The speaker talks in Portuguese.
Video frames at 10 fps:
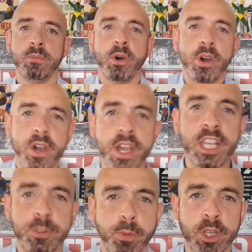
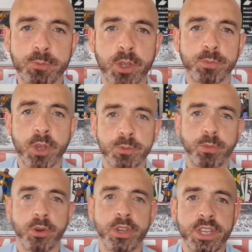Pois, pois, pois, pois,
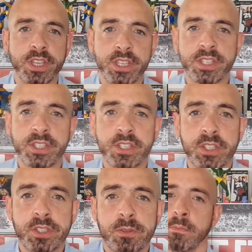
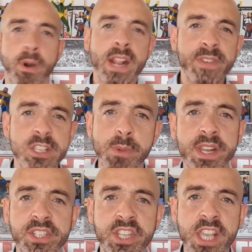pois. Bora fazer uma
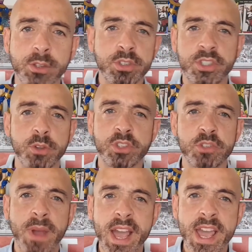listinha dos tilts
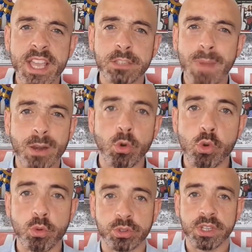mais
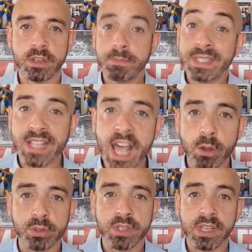malucos,
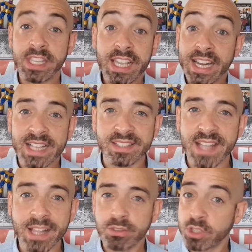bizarros e
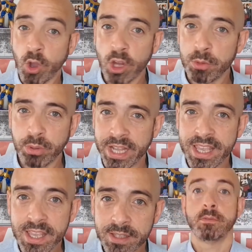engraçados que rolam por
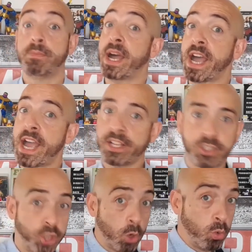aí?
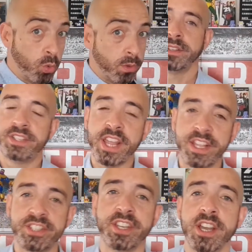Partiu!
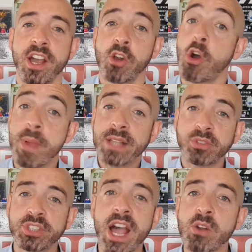Gente,
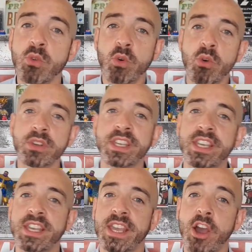começo já com um
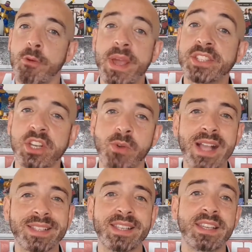que realmente é
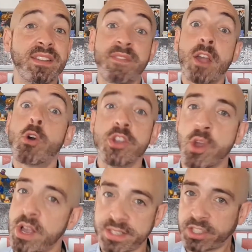quase
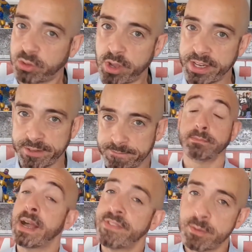vergonhosa a história.
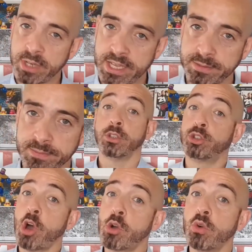Mas vamos lá.
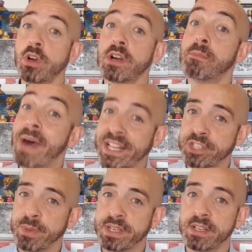Jogo
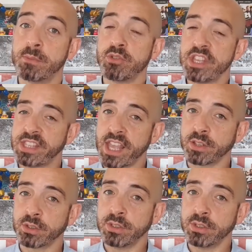Batman pro Nintendo.